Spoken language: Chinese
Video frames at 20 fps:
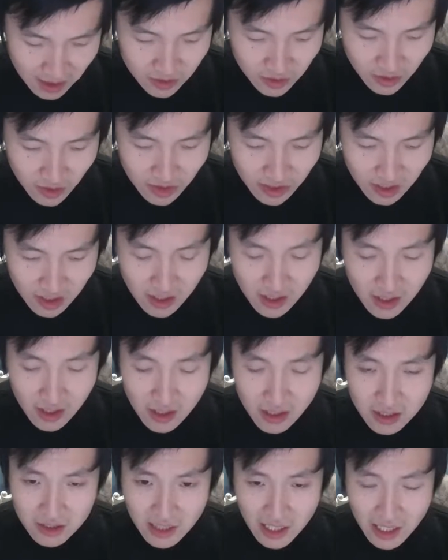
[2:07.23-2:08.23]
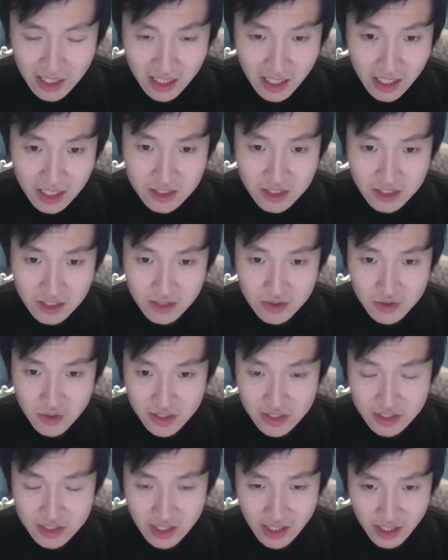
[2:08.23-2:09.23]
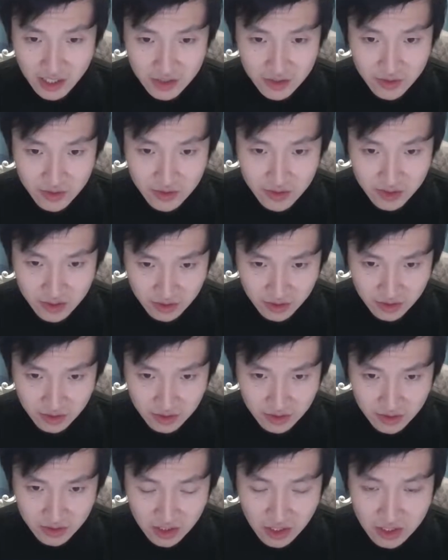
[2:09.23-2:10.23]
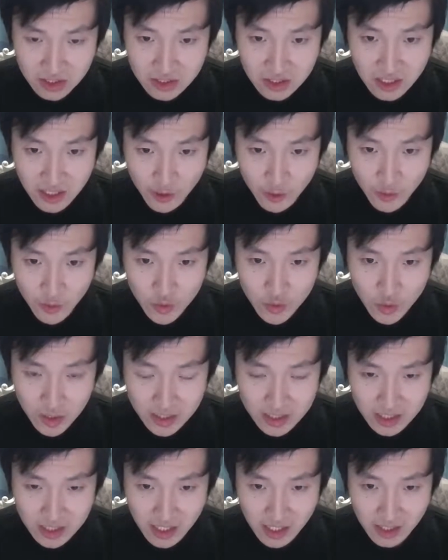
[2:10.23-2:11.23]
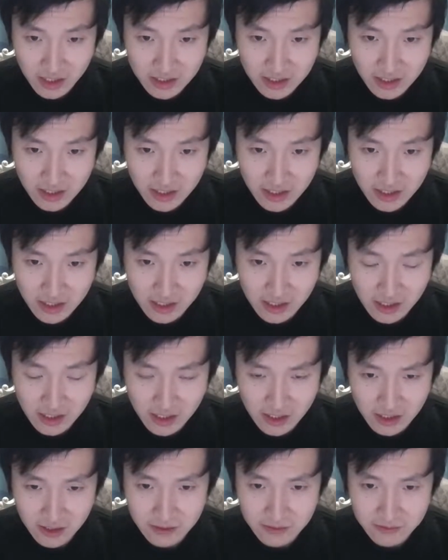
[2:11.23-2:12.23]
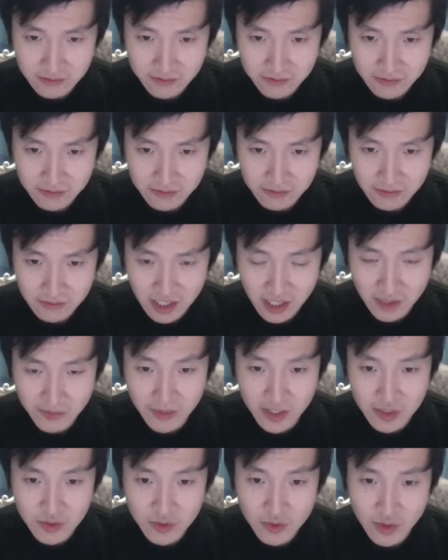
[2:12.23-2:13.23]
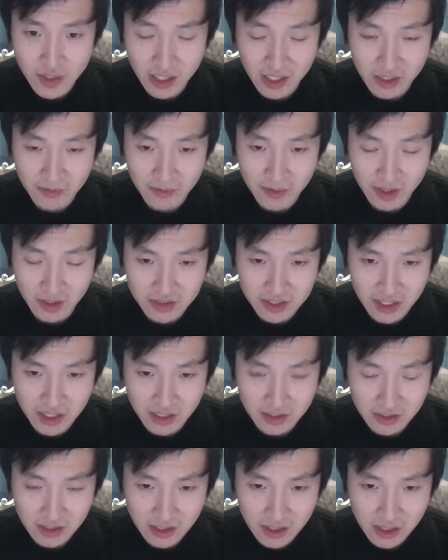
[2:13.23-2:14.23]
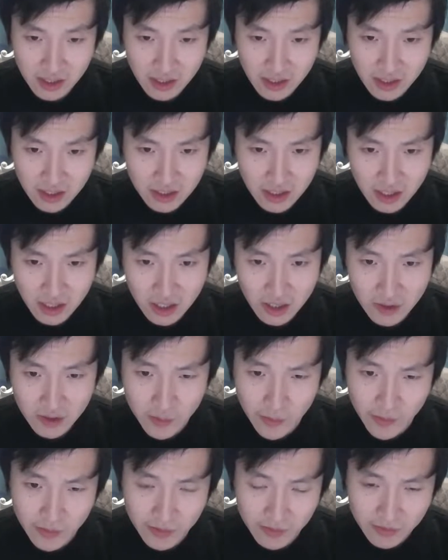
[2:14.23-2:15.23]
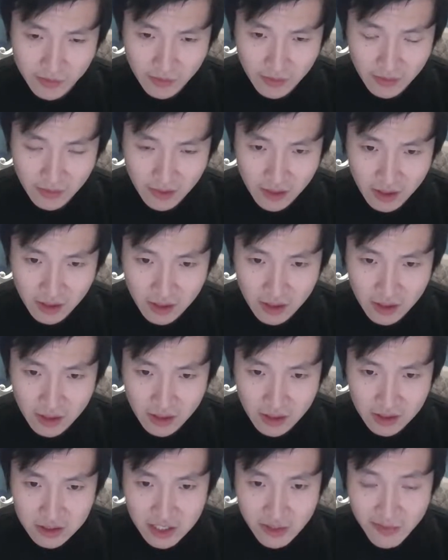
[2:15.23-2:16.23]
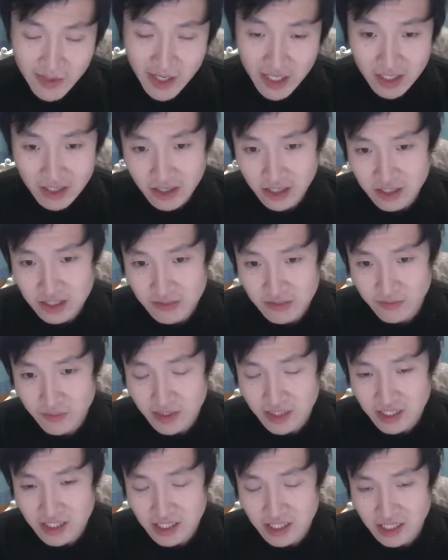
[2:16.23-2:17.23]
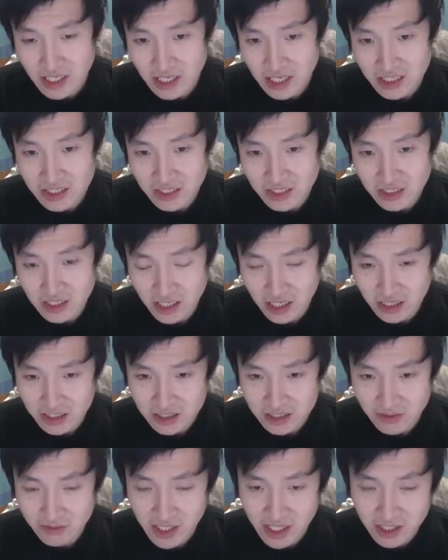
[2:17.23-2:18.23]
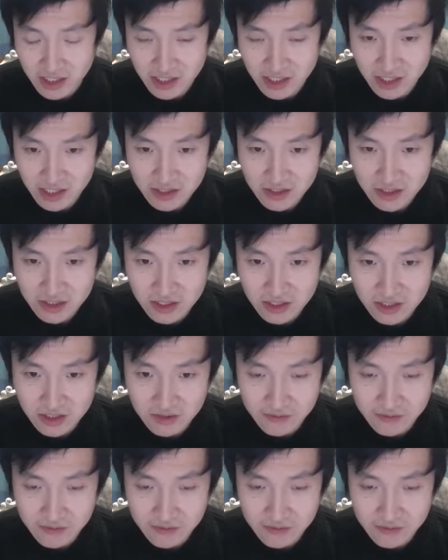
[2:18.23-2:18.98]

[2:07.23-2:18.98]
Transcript: 以，大他者的存在就是政治领域存在的一个很明确的一个表现。然后，什么样的人是不理解大他者的呢？什么样的人就是